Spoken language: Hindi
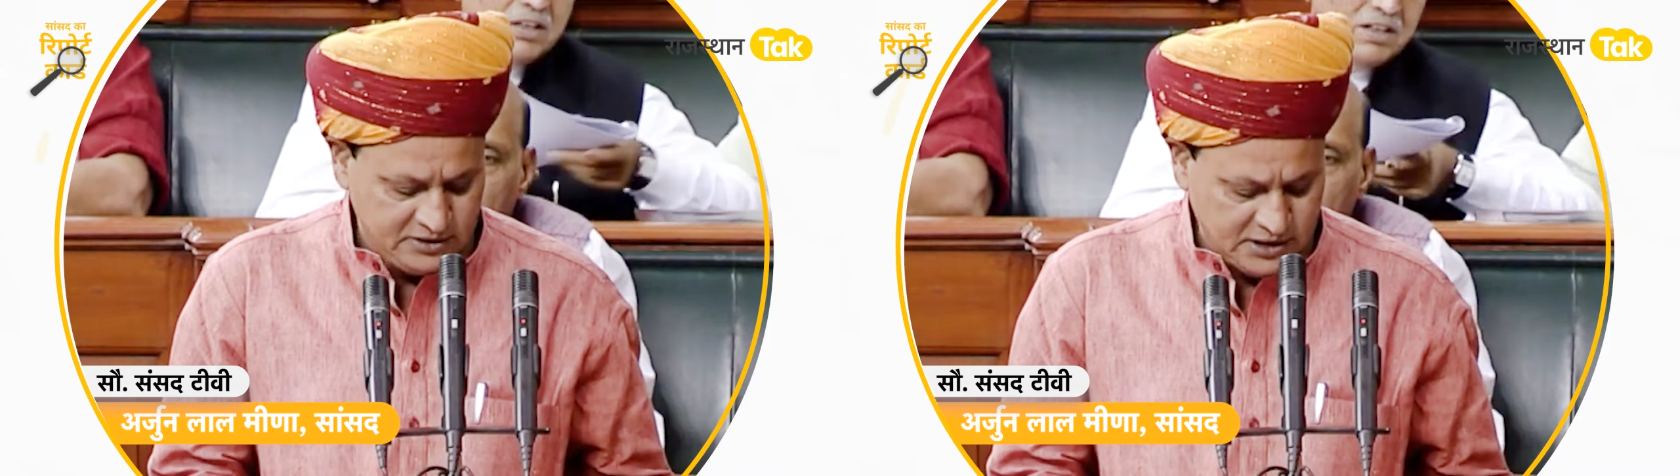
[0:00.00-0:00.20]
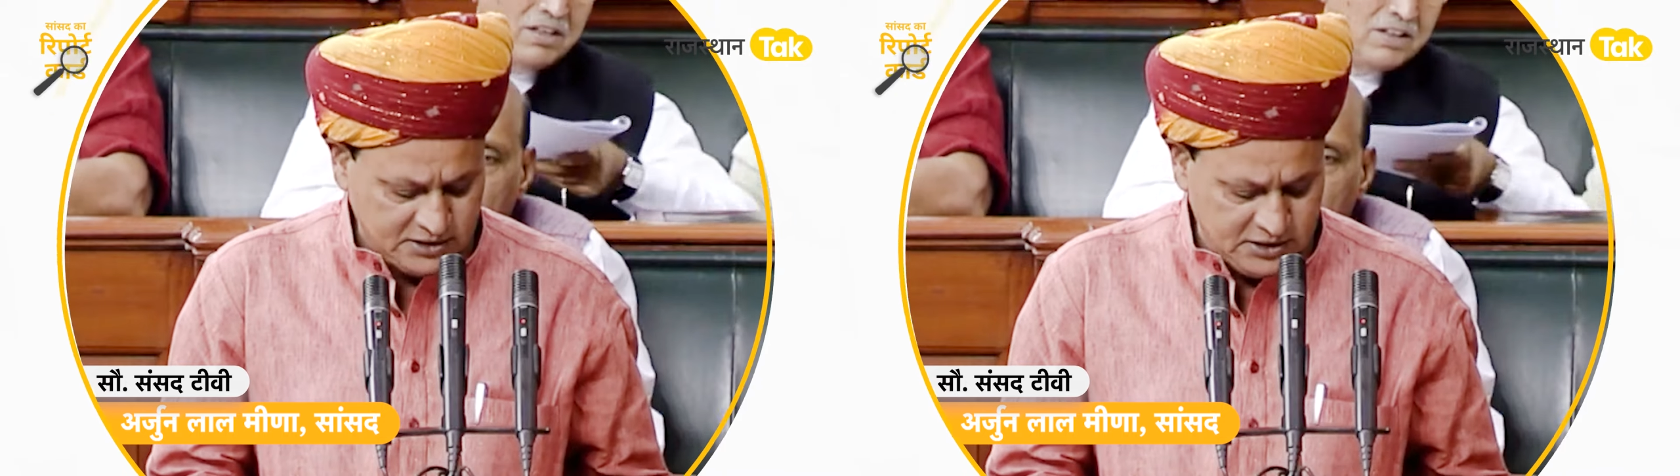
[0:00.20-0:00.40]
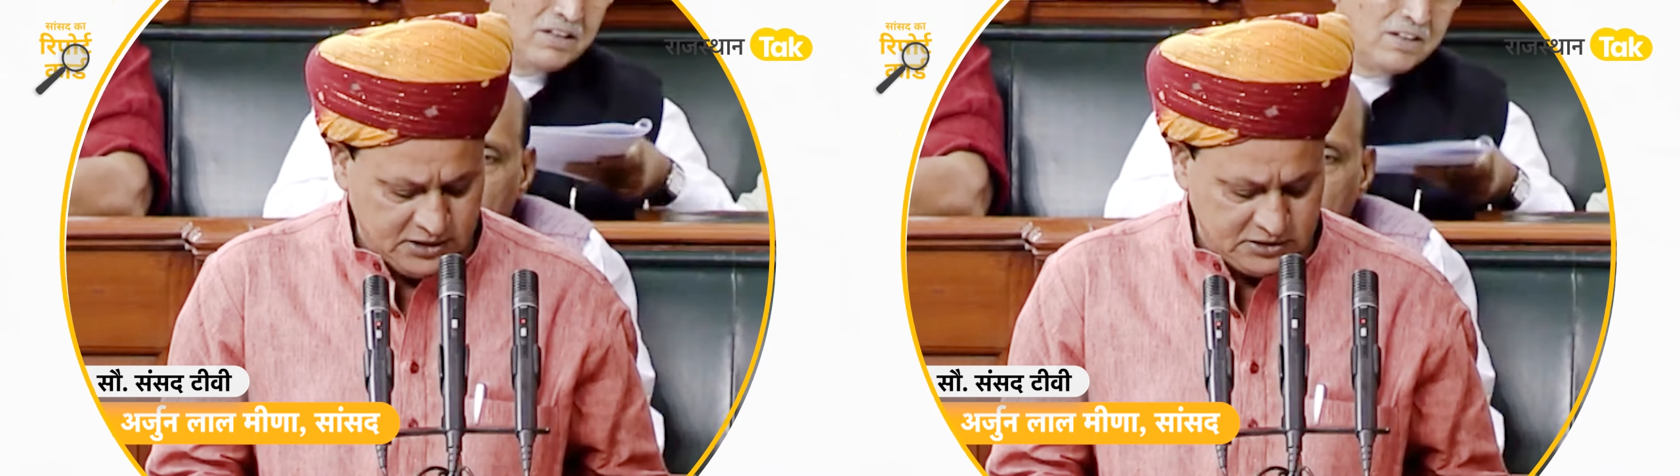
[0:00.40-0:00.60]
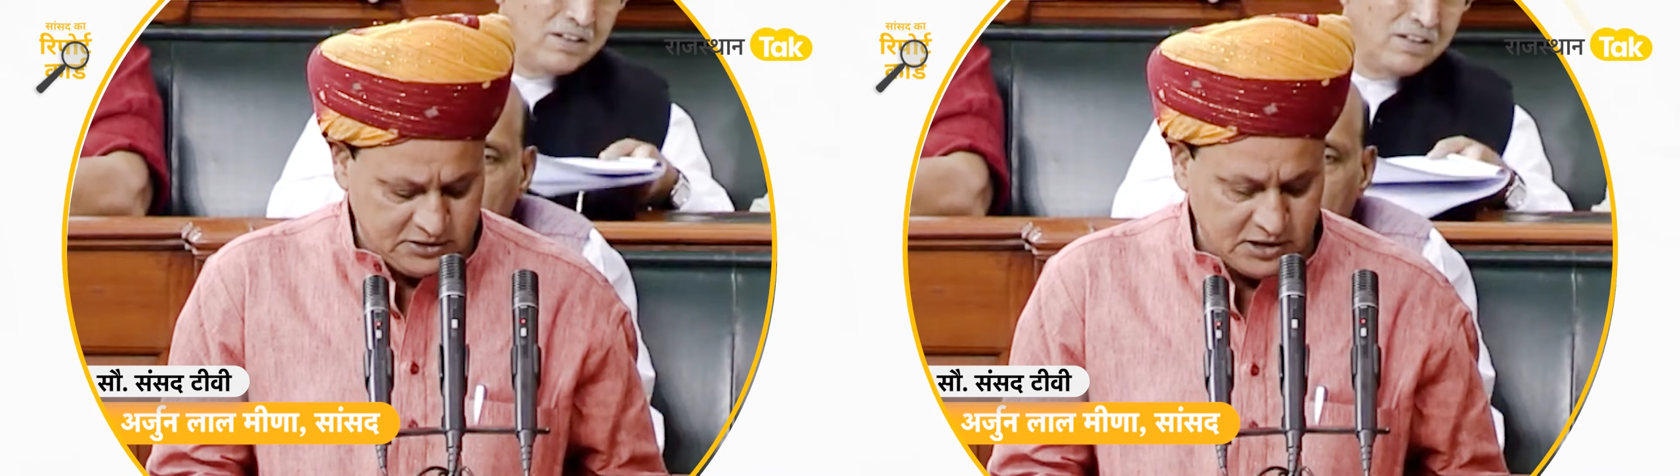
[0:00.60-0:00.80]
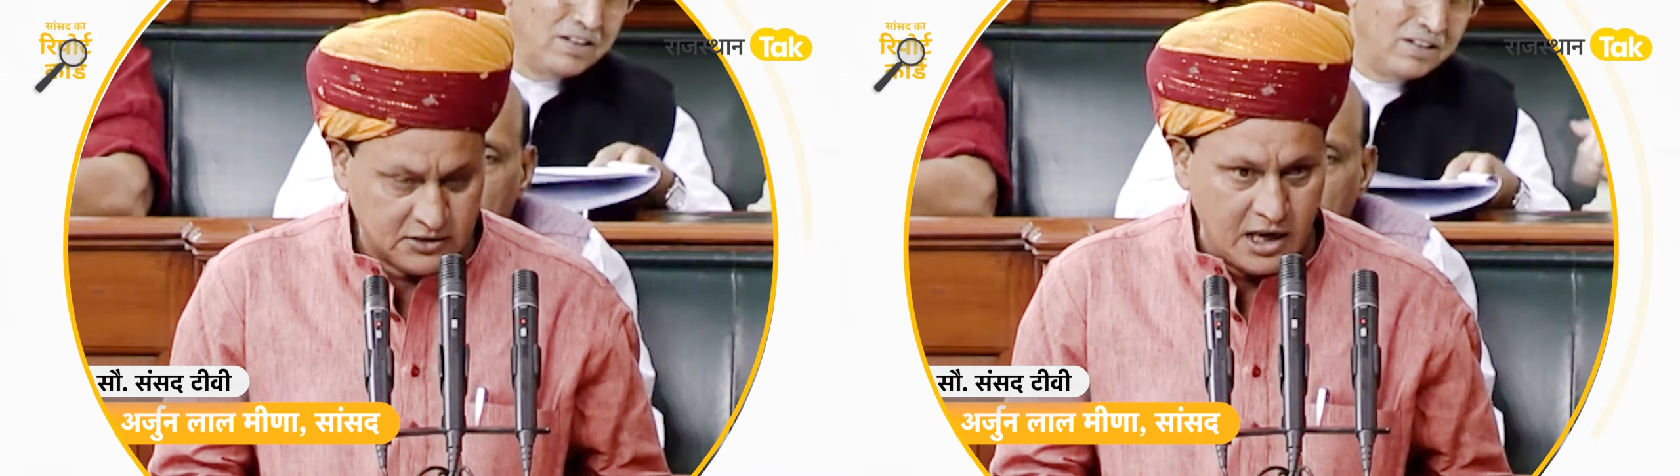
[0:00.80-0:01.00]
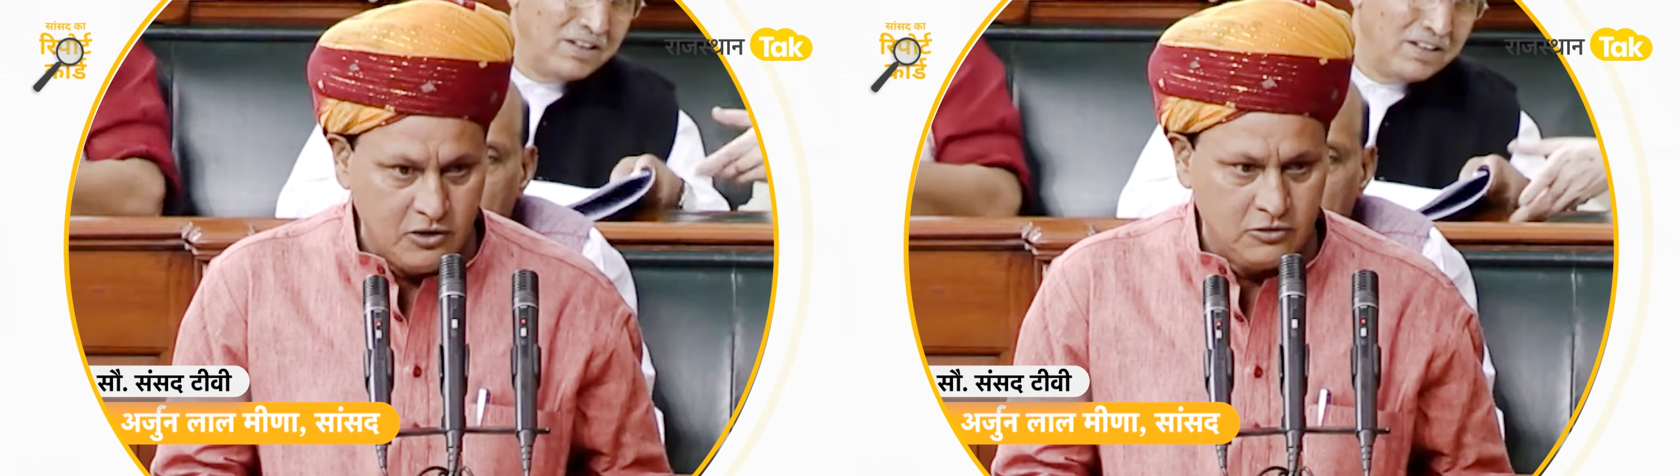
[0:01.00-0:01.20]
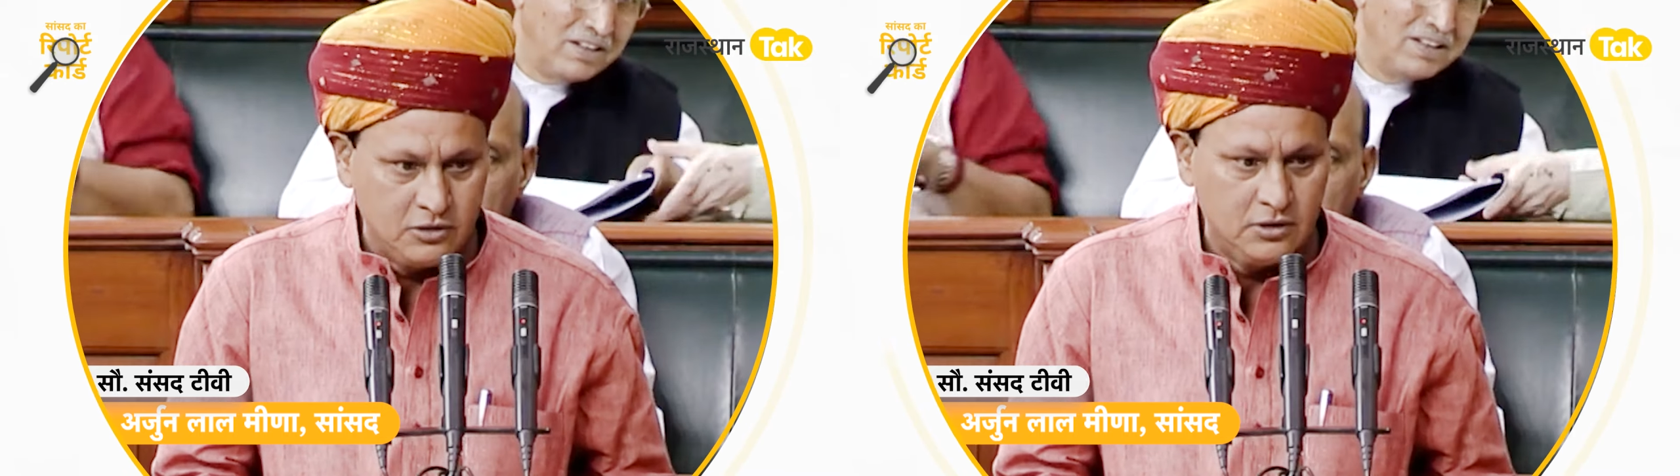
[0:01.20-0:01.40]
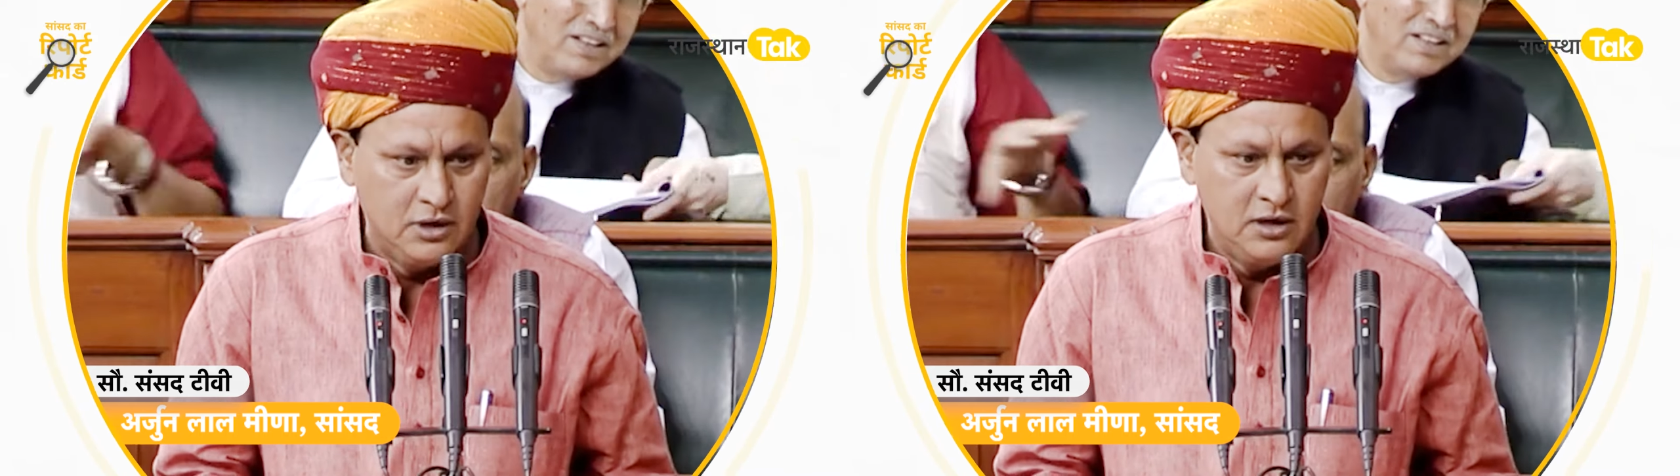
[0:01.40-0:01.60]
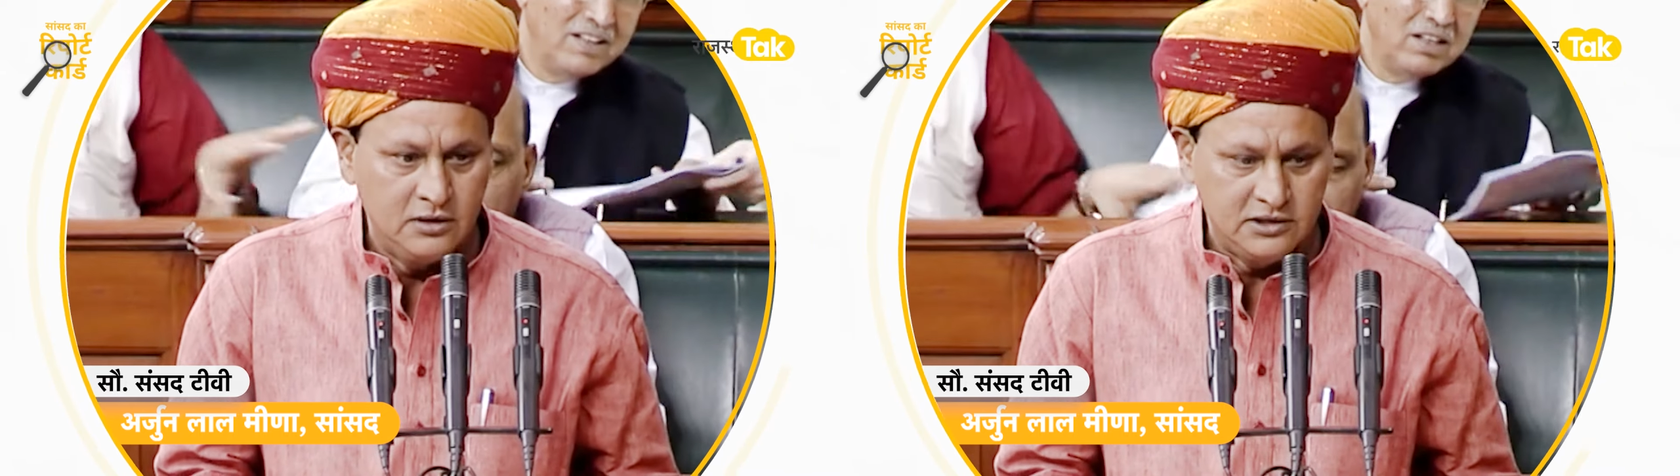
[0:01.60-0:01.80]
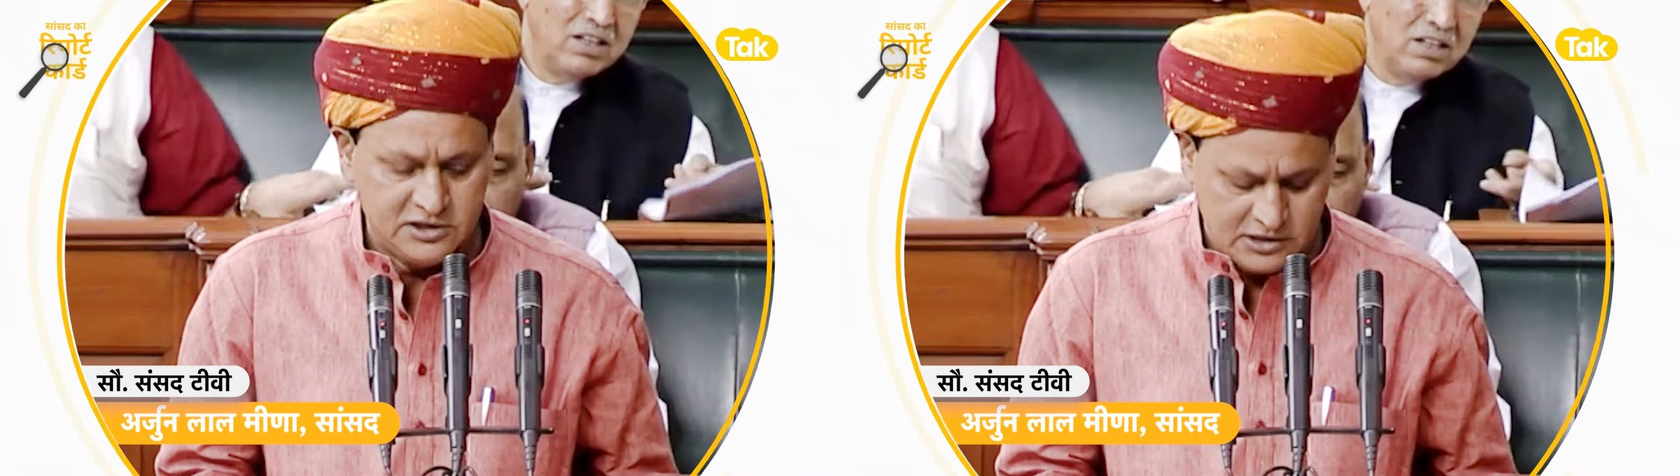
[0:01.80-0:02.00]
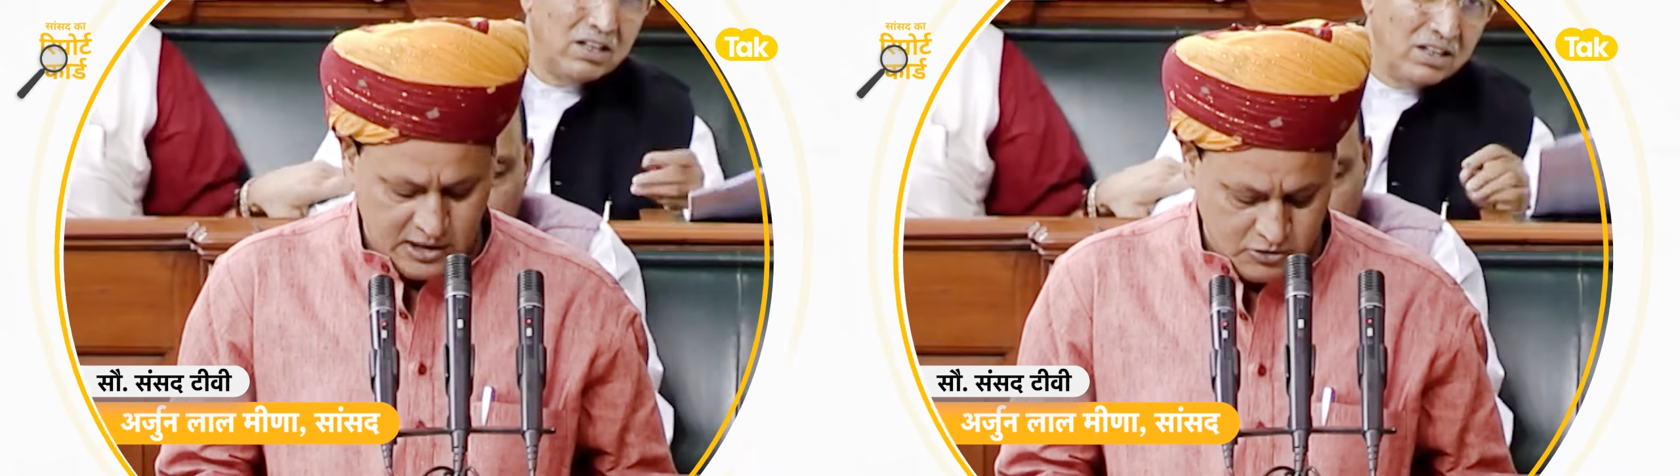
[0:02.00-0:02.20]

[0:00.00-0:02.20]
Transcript: सच्ची श्रद्धा और निष्ठा